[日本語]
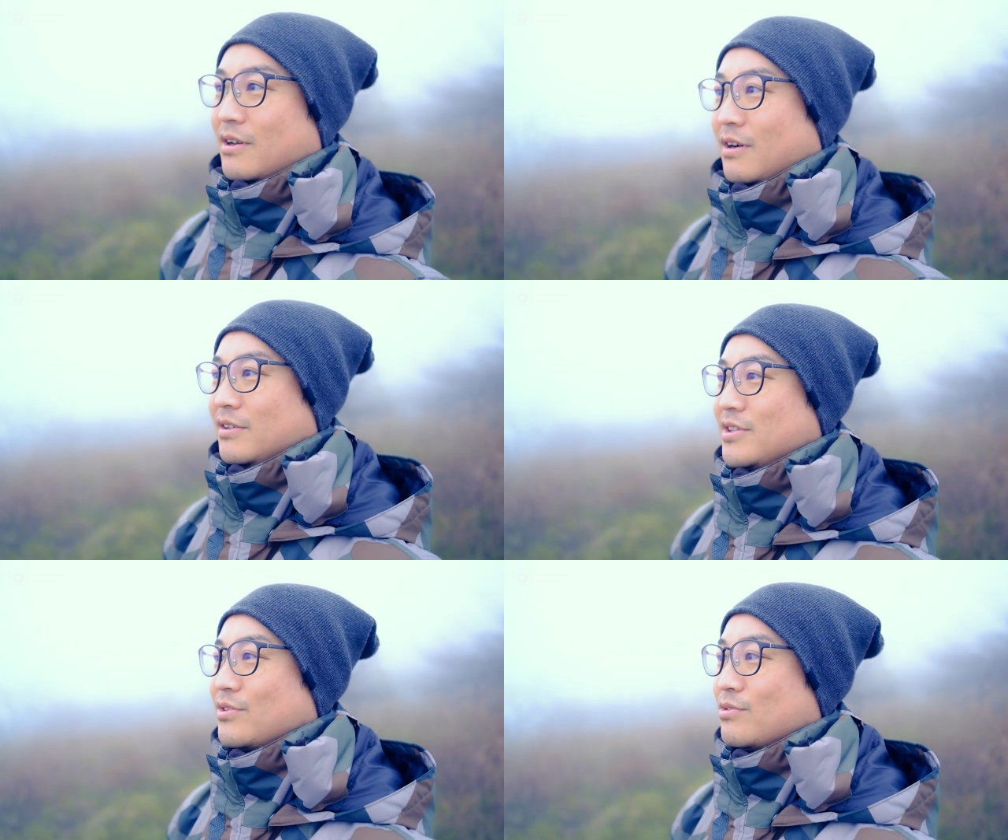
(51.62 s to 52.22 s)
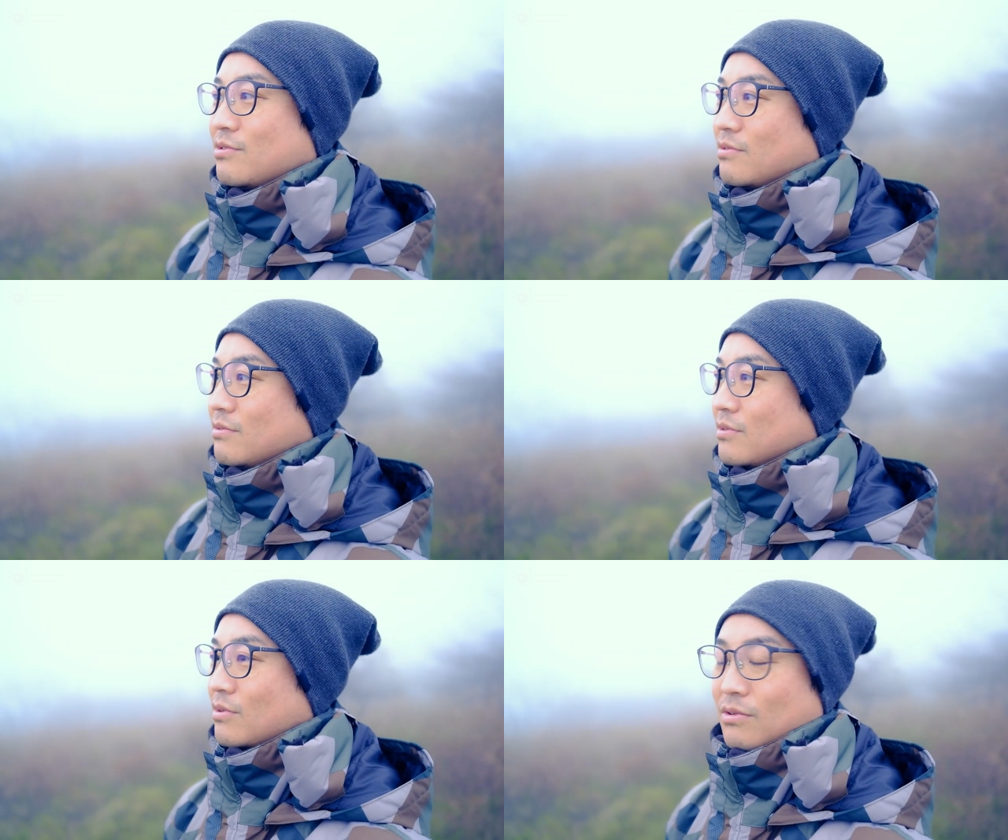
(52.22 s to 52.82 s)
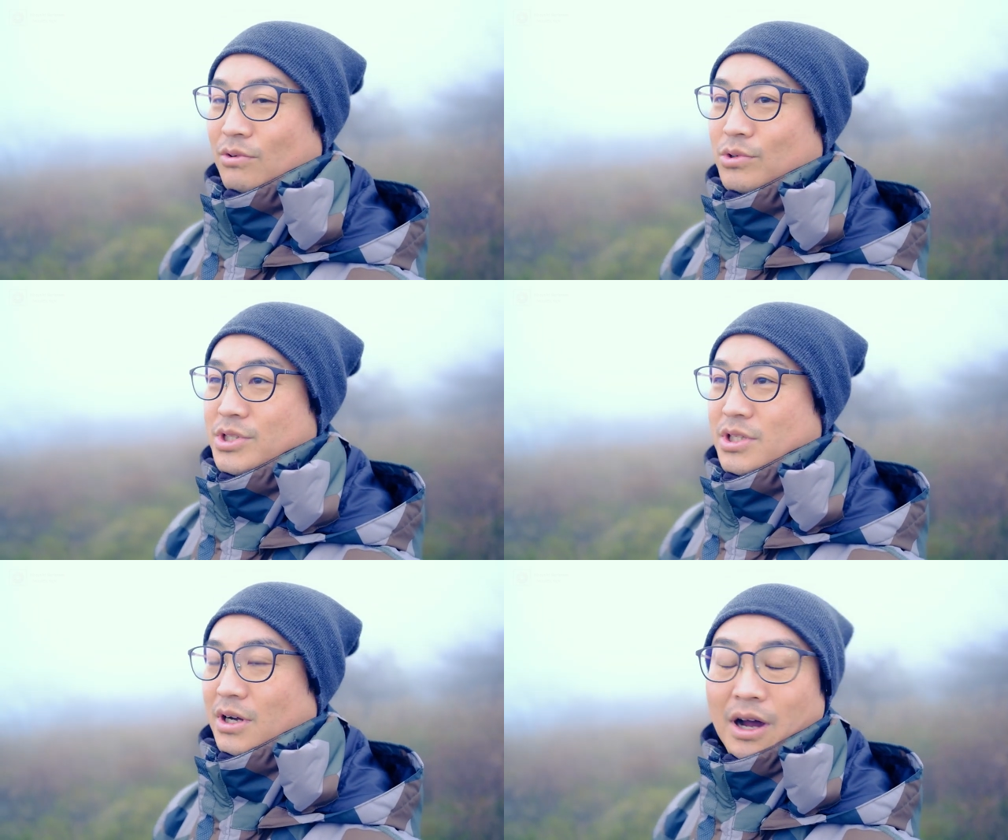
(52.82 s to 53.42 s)
朝の5
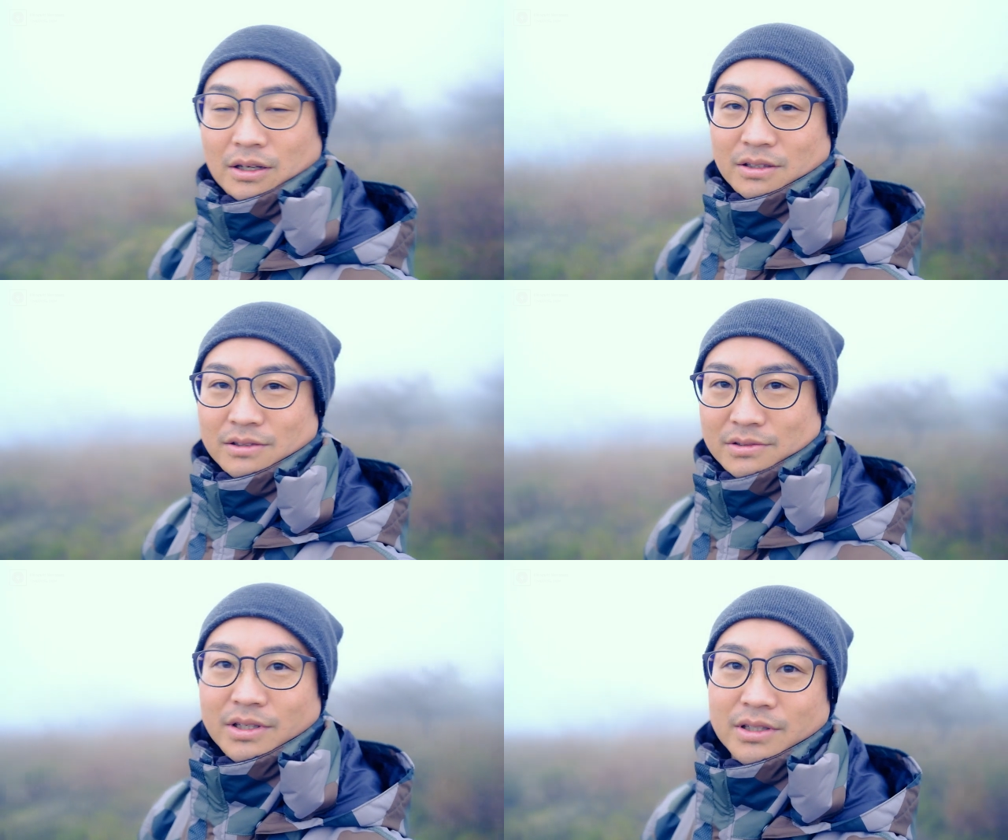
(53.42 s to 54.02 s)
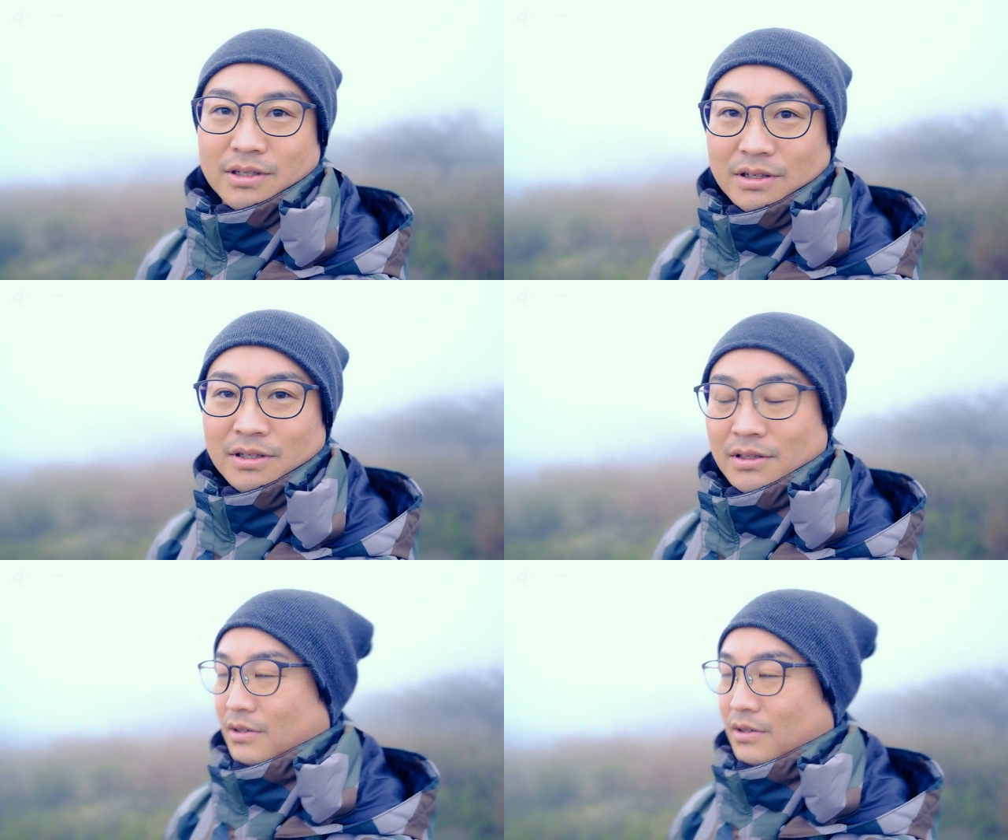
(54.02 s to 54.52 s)
時半ぐらいかな。